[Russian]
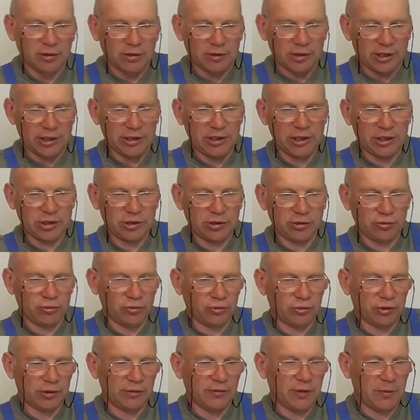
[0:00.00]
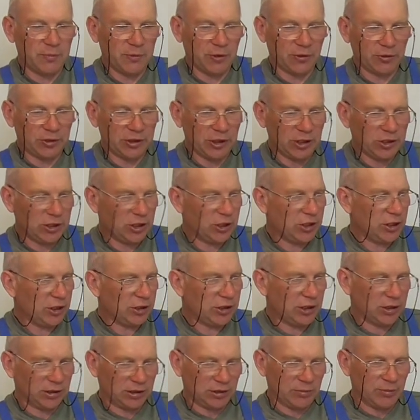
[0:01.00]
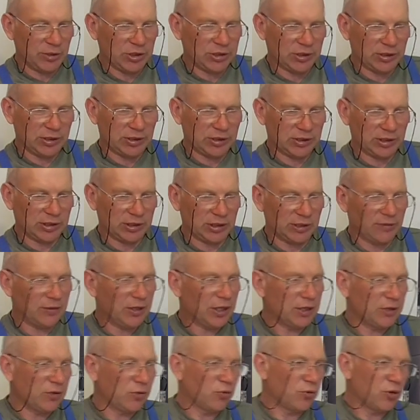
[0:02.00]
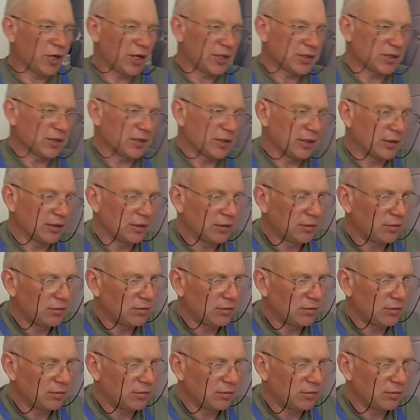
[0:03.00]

Конечно, тут, во-первых, на этикетке это место изготовления указано.